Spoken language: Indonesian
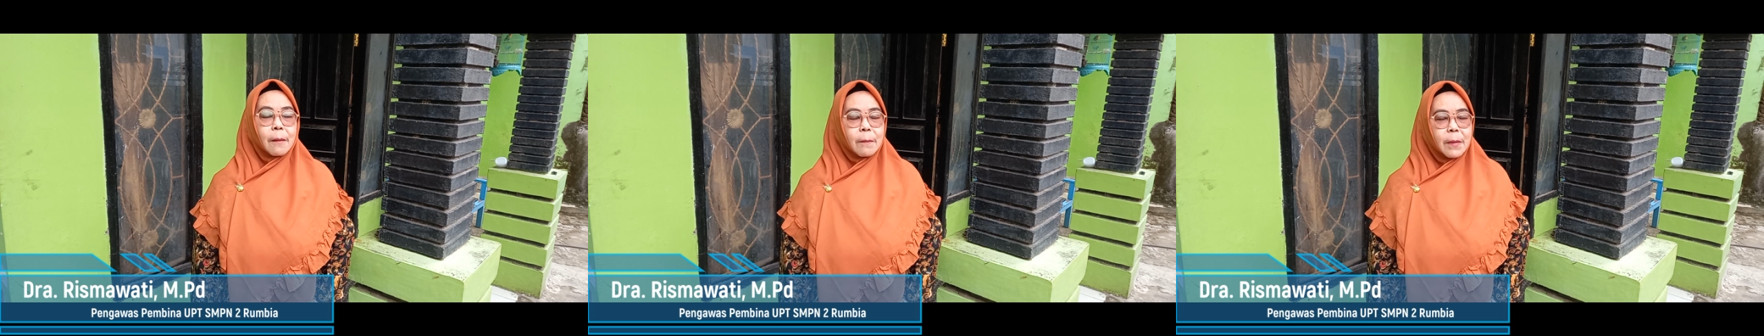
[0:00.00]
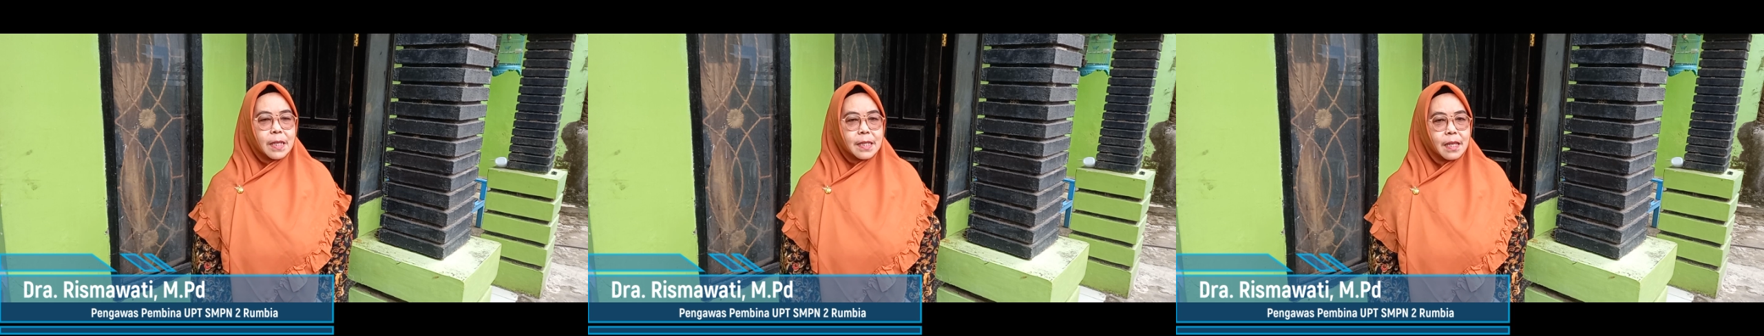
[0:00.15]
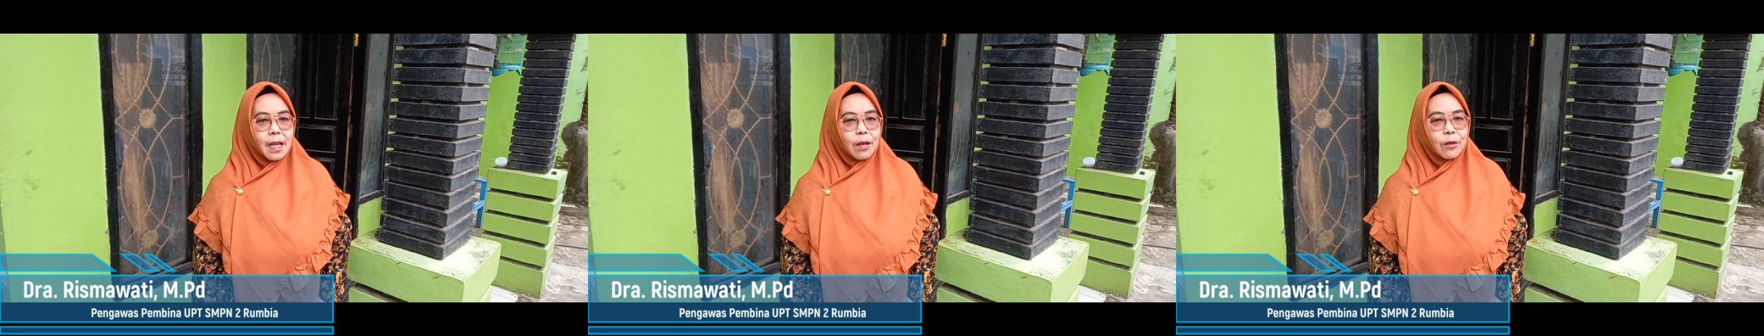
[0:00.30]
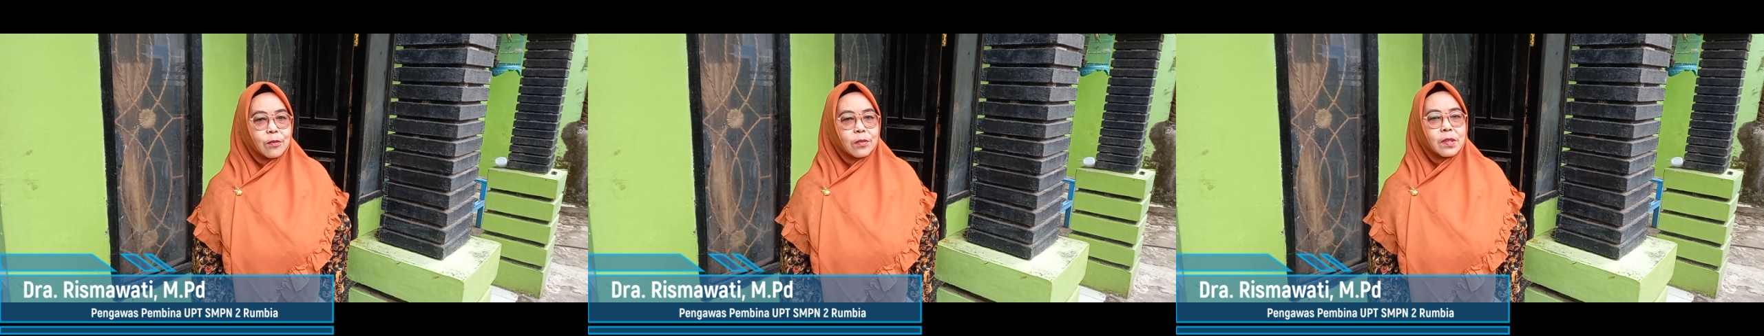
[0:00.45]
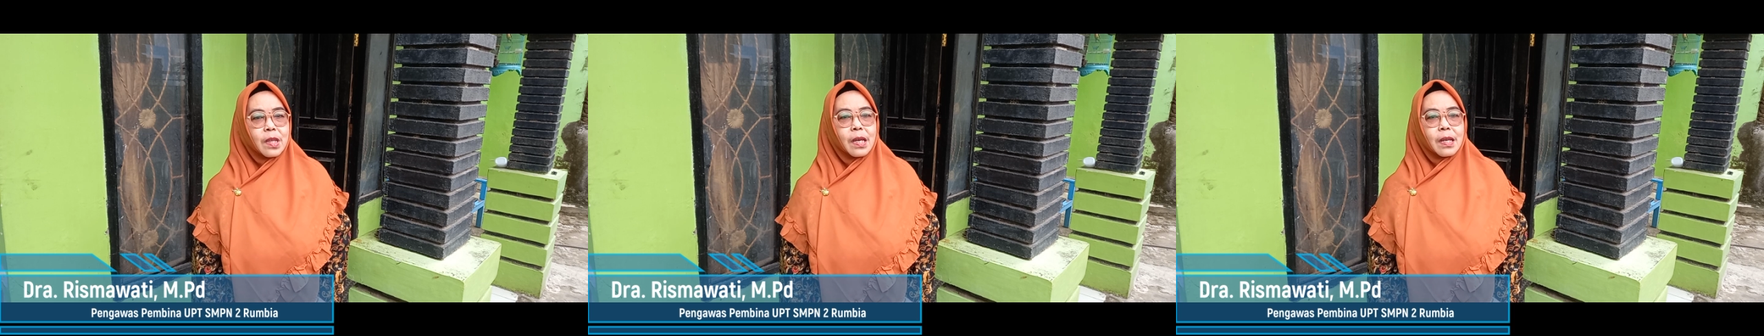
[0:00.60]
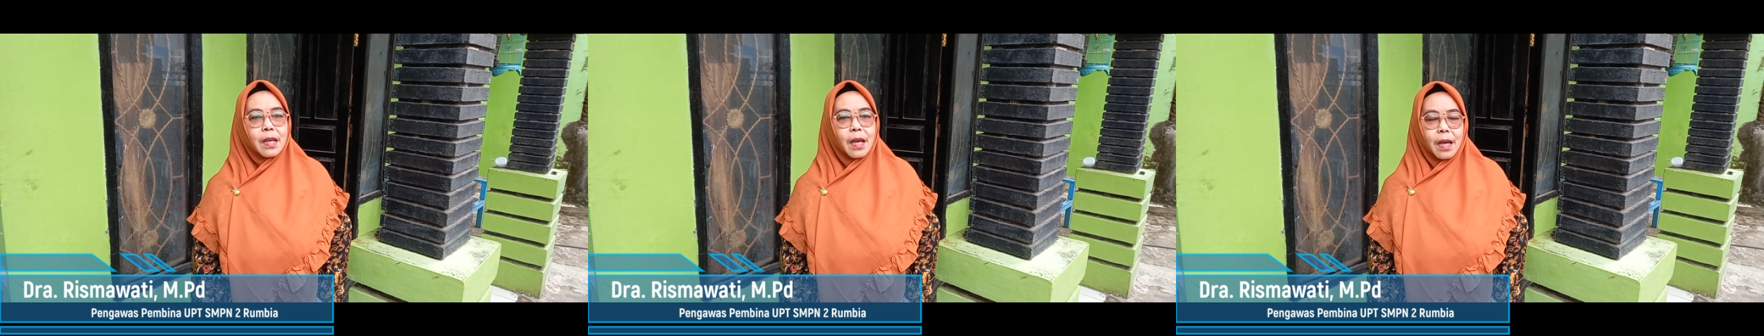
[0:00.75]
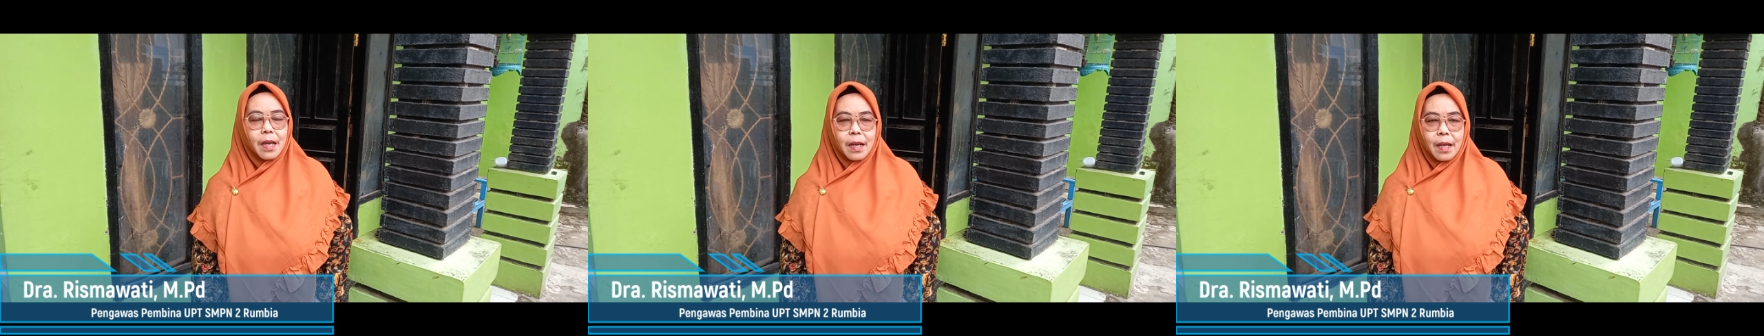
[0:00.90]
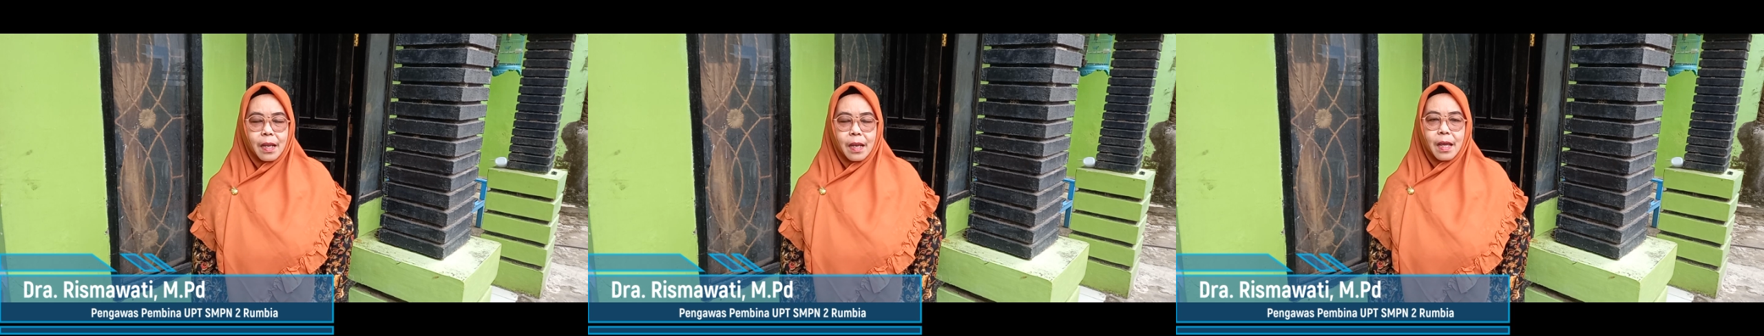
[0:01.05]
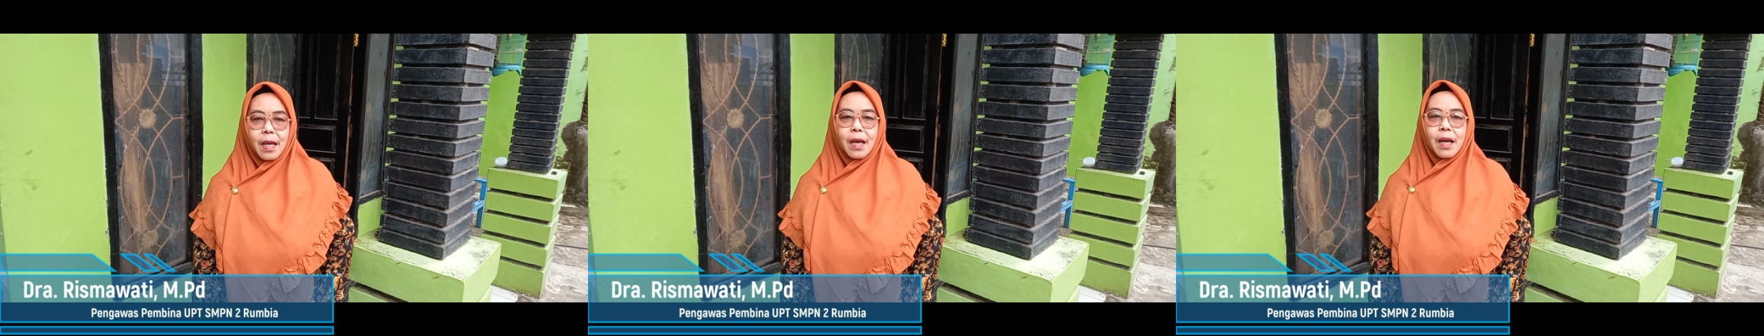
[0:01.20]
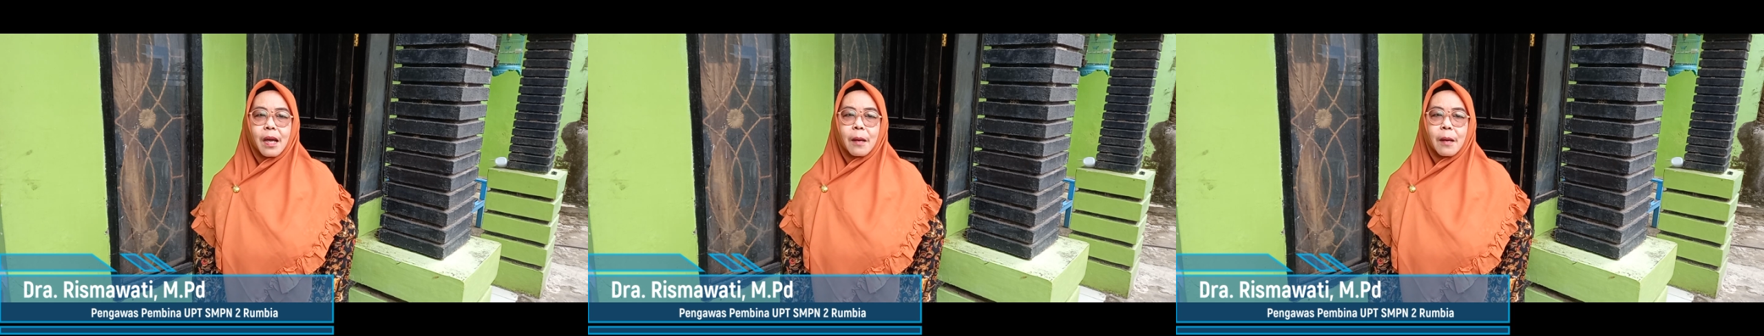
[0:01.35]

bersangkutan adalah